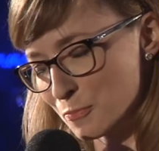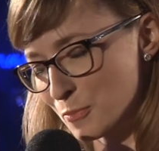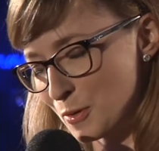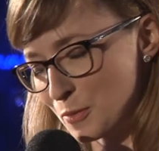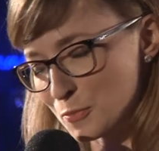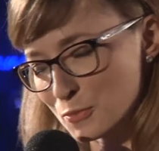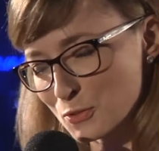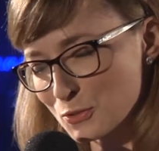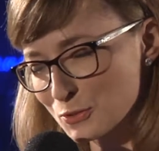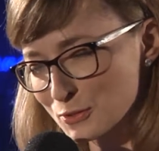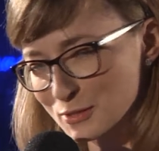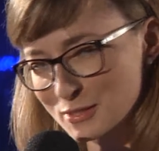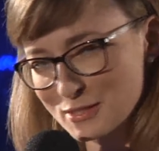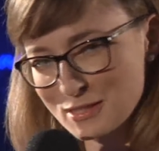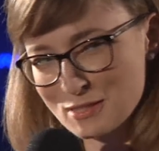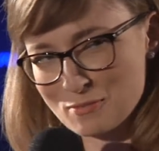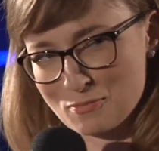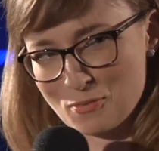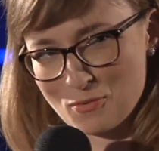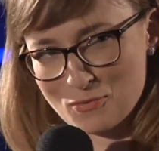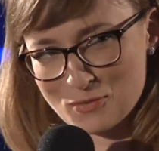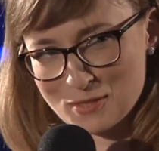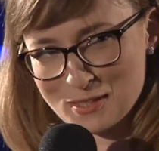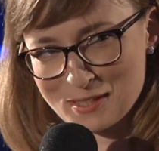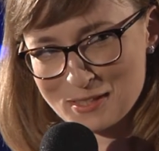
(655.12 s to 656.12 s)
pamiątka z
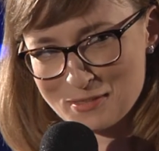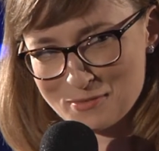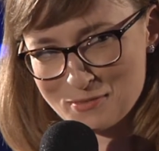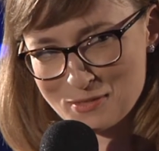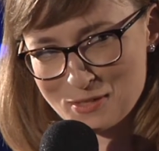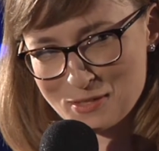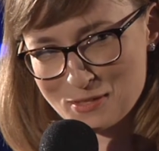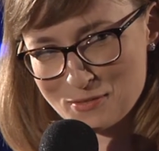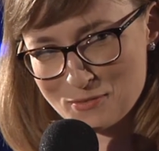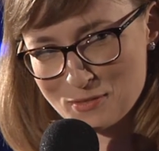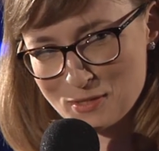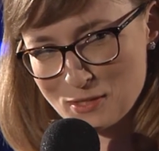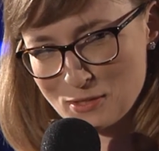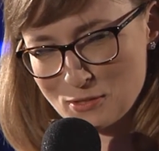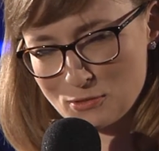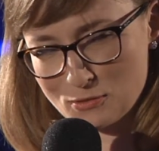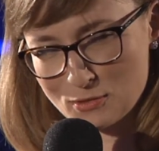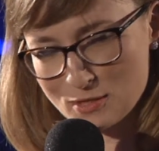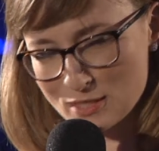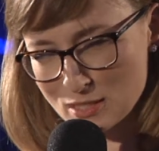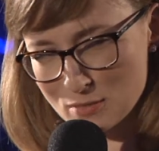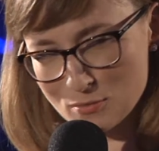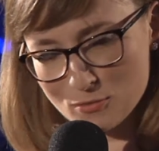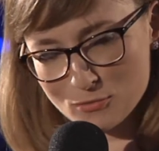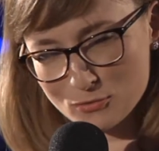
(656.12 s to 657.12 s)
Powstania Warszawskiego.
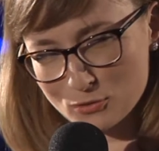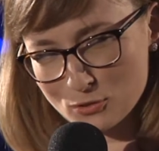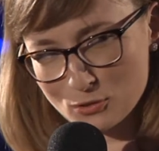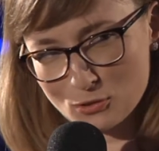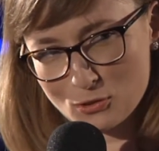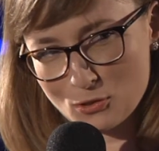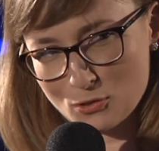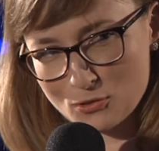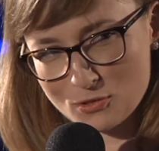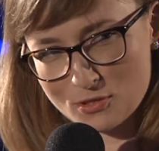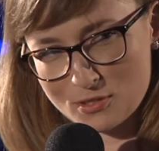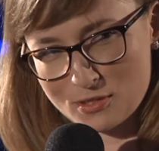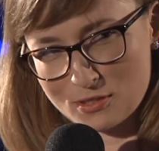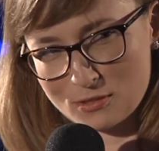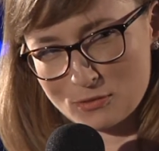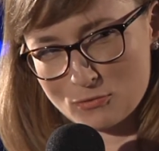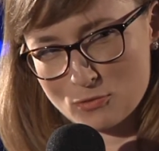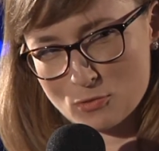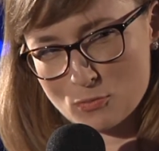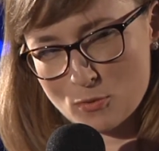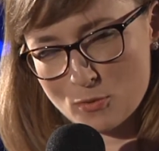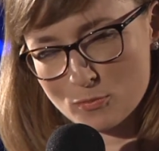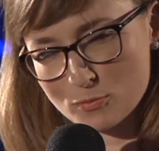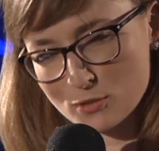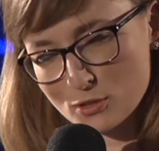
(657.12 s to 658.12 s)
Niesamowity koncert.
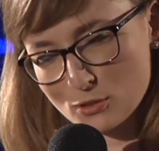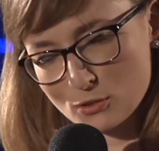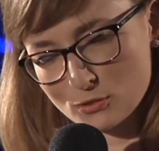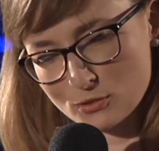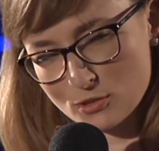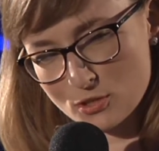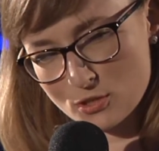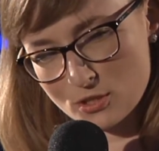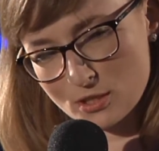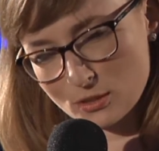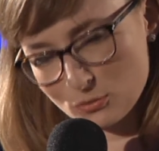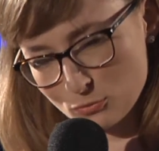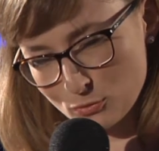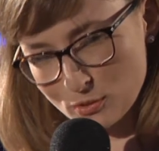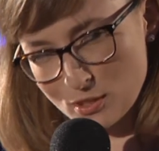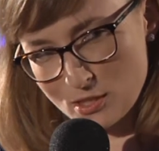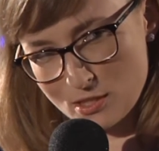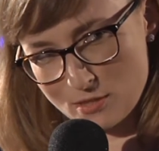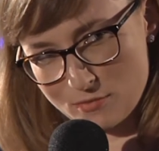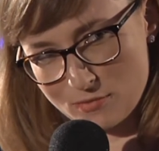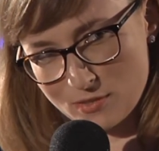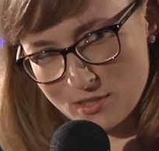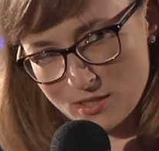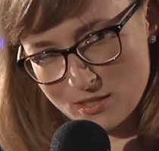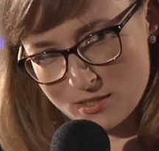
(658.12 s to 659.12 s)
Wspomina go też Danuta
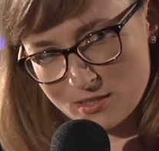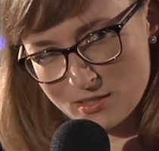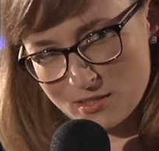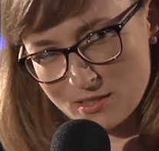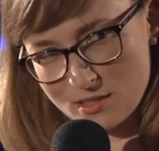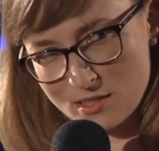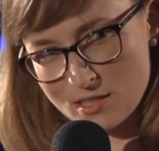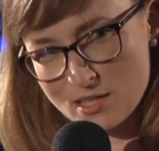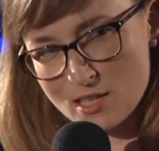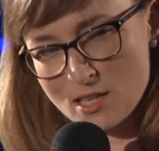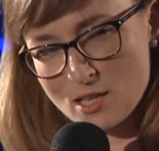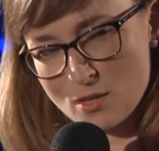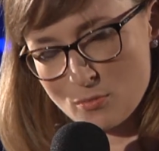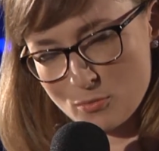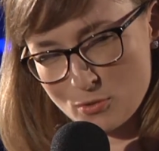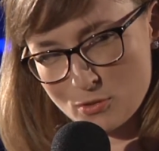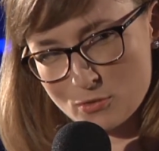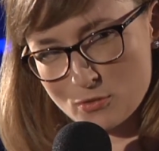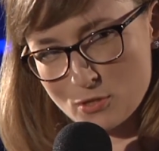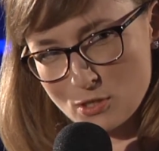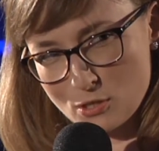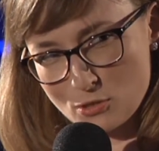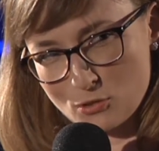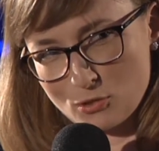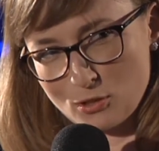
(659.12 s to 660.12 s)
Szaflarska,
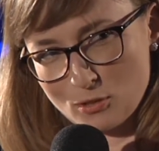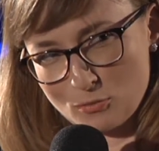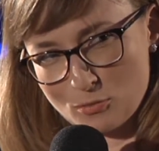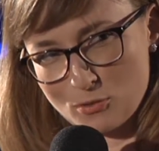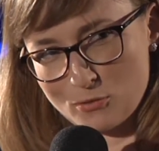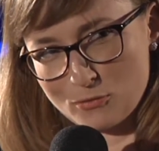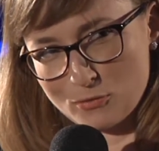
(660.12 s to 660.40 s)
pierwsza żona